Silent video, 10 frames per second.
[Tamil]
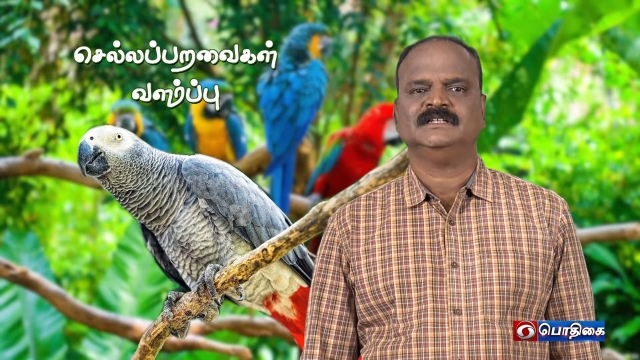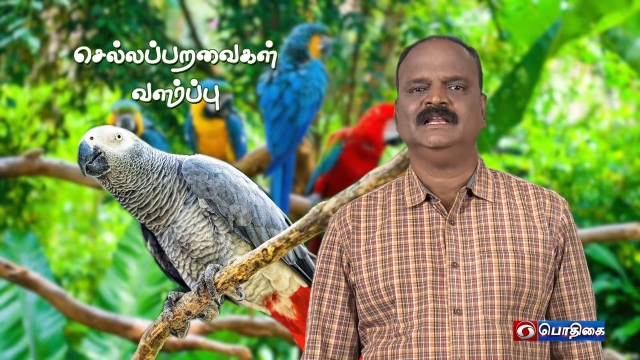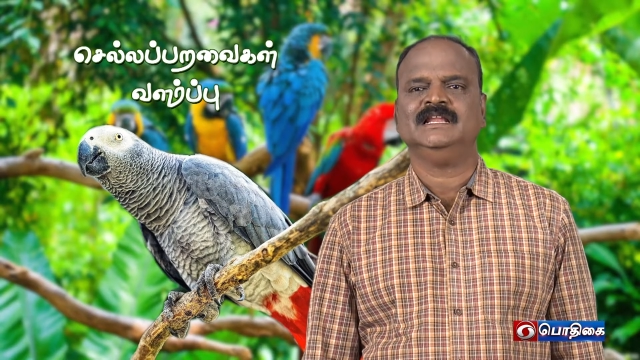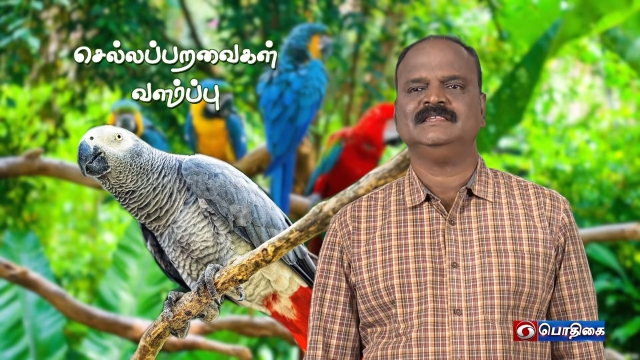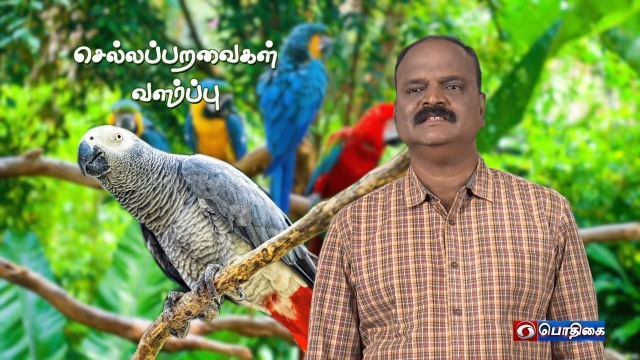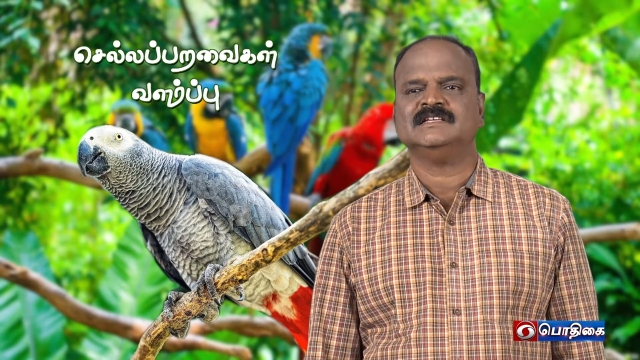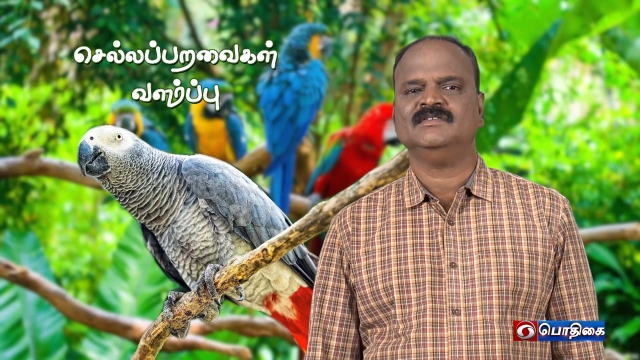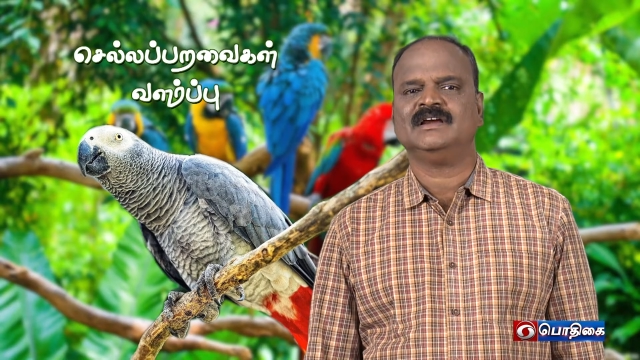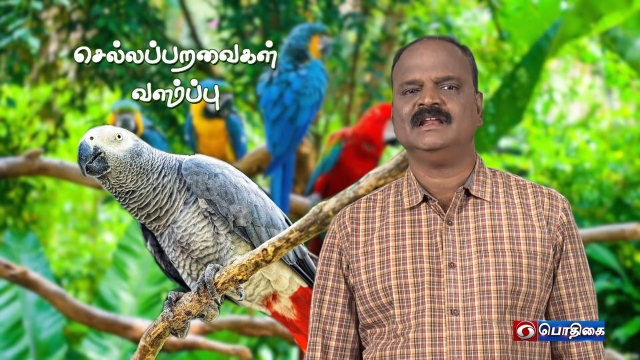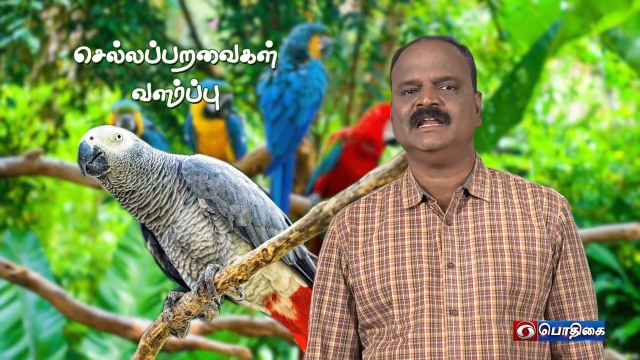இல்லத்தின்
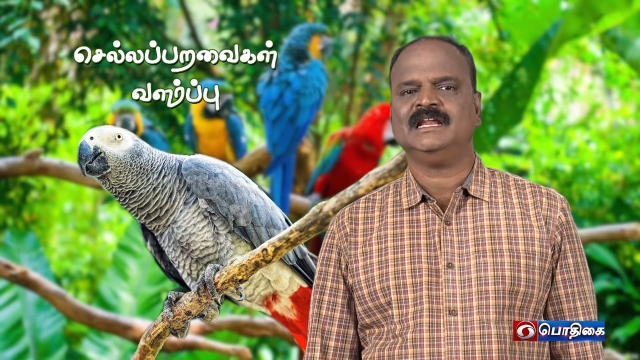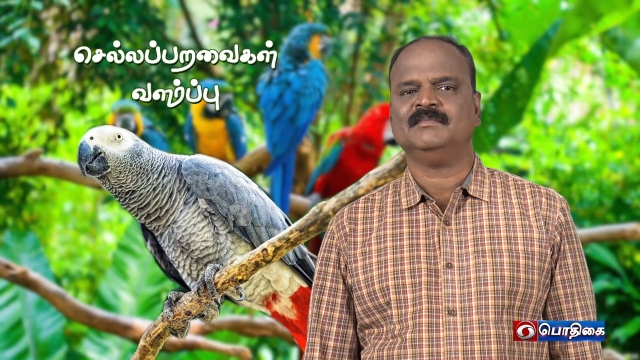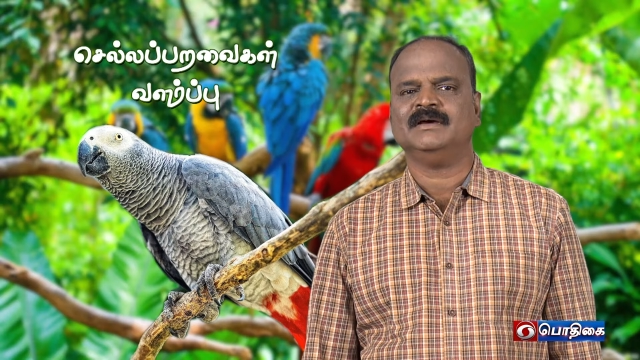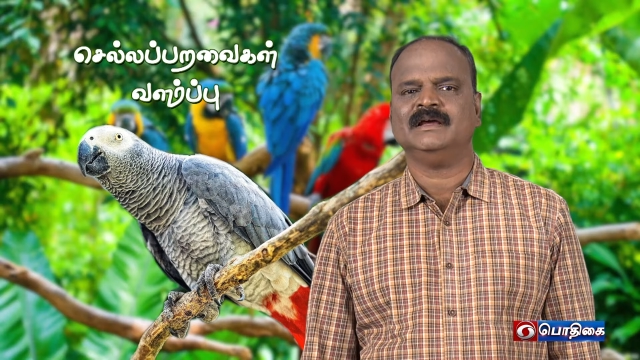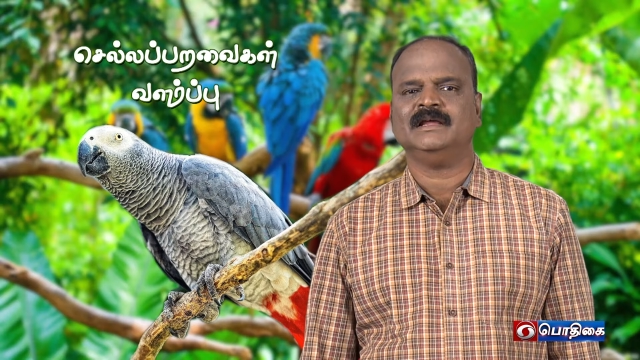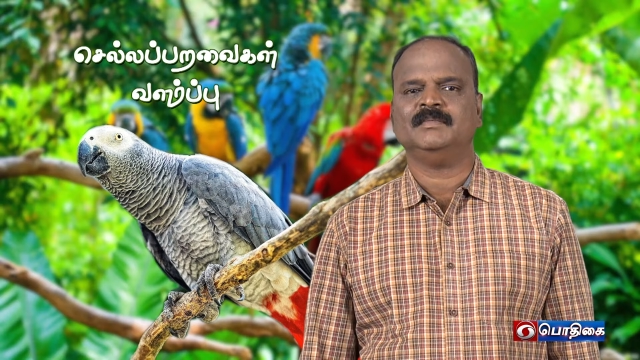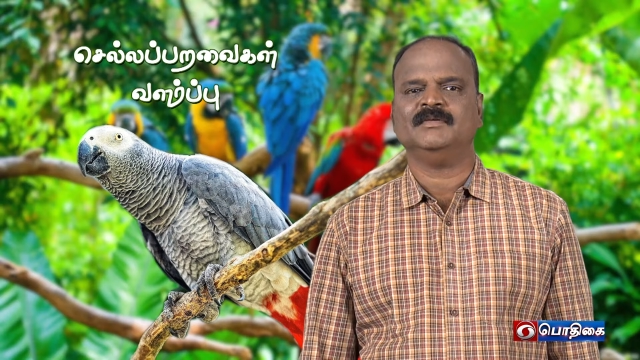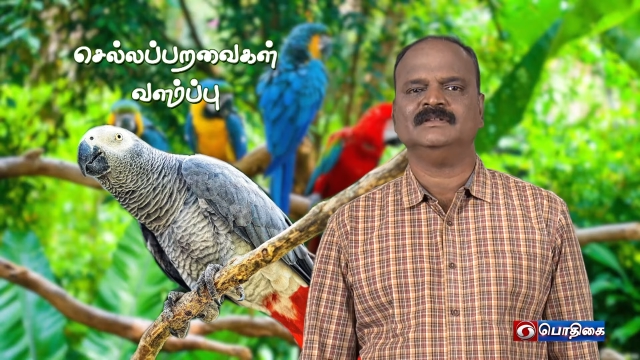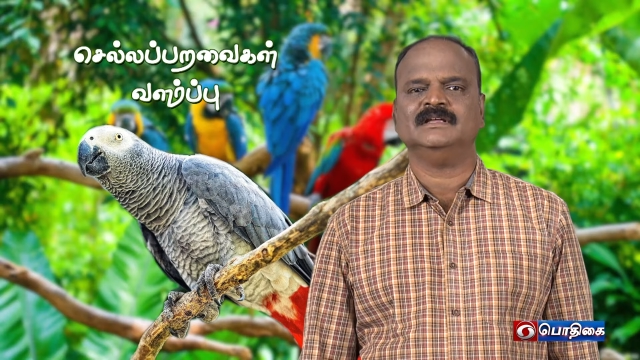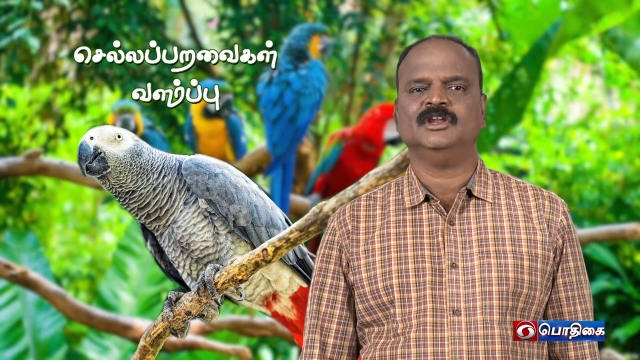செல்வங்களில் நம்ம இப்போ
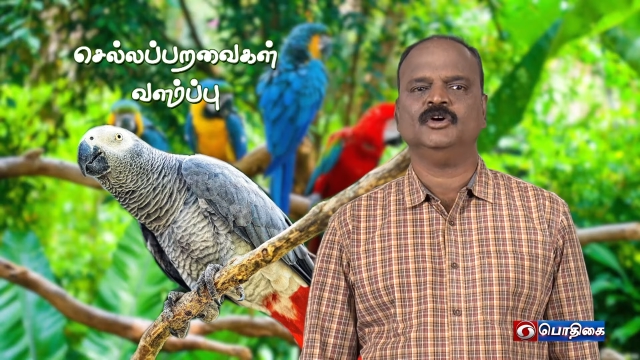வந்து